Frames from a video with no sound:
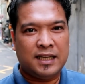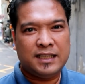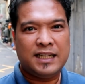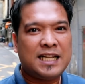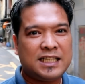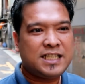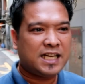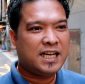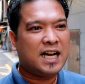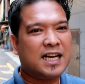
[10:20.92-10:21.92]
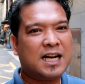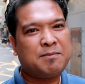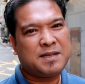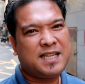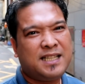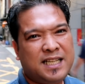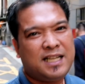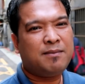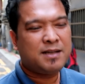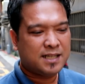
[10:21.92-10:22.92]
hindi natin siya i-grab kasi hindi
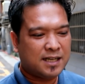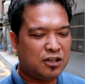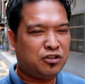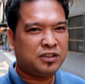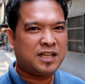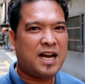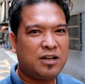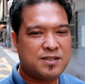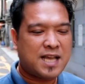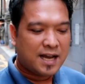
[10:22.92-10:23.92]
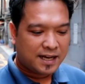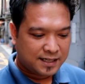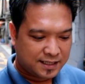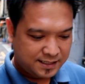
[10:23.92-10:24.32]
naman siya ganun kaano sa akin.